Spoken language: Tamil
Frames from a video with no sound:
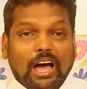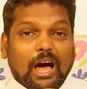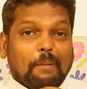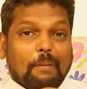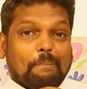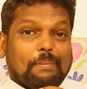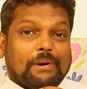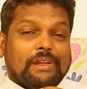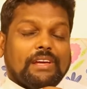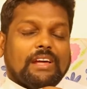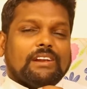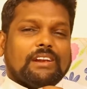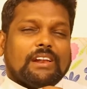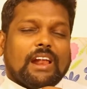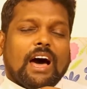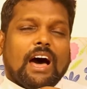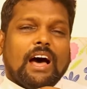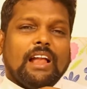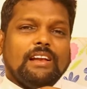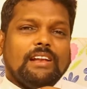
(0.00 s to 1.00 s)
அப்படி
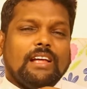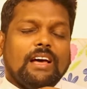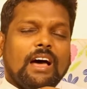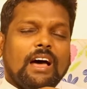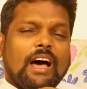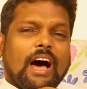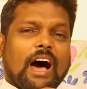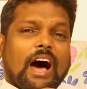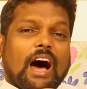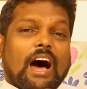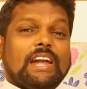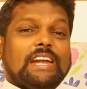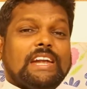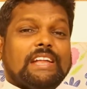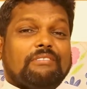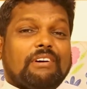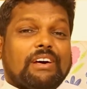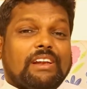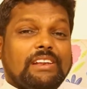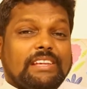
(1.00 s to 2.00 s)
என்றால்
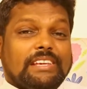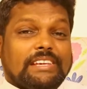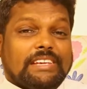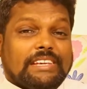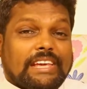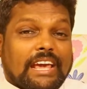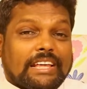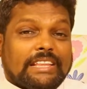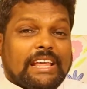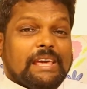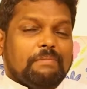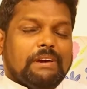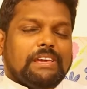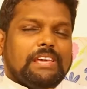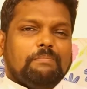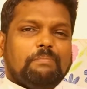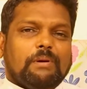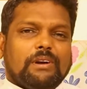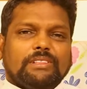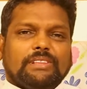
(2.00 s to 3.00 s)
ஆண்டவர் எதை
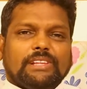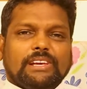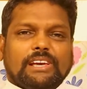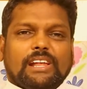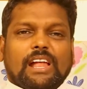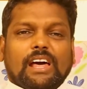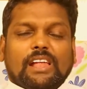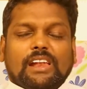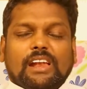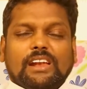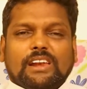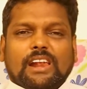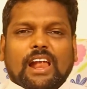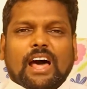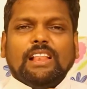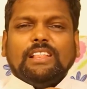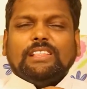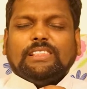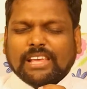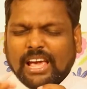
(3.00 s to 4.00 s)
மையப்படுத்துகிறார்
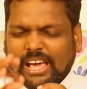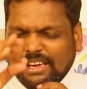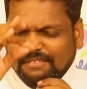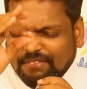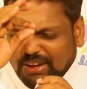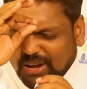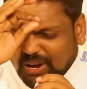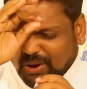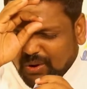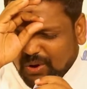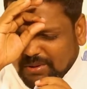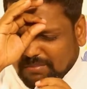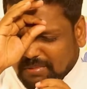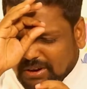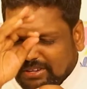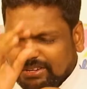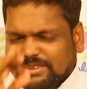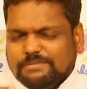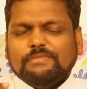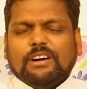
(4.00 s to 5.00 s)
என்றால் தேவைகளோடு
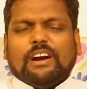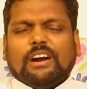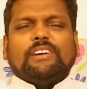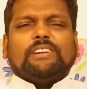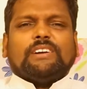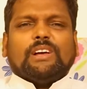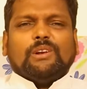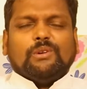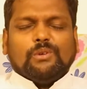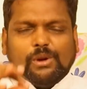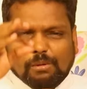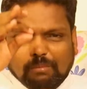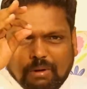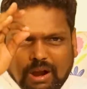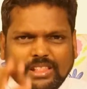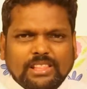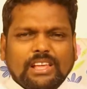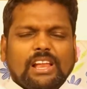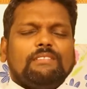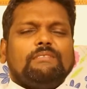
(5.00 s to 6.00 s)
மட்டும் வாழுங்கள் உங்கள்
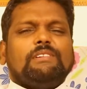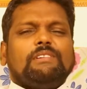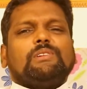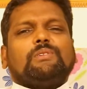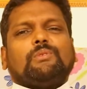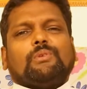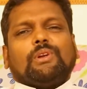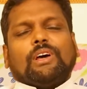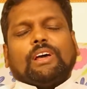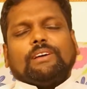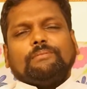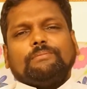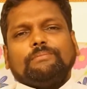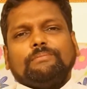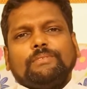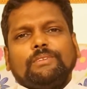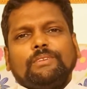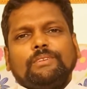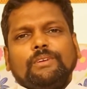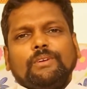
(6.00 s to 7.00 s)
மனதளவில் கூட
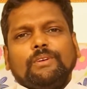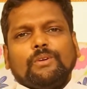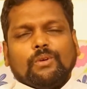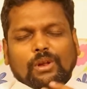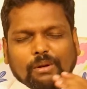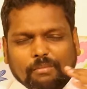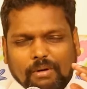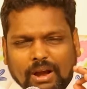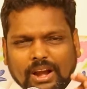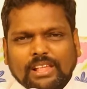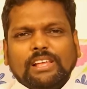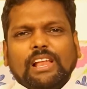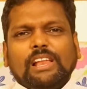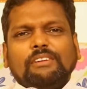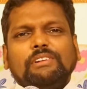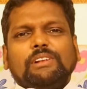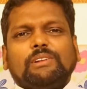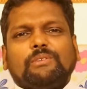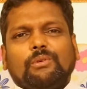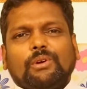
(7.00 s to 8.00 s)
உங்கள்
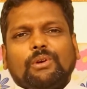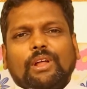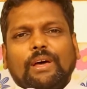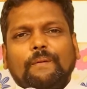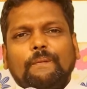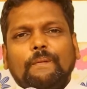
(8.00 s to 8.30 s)
மனதளவில் கூட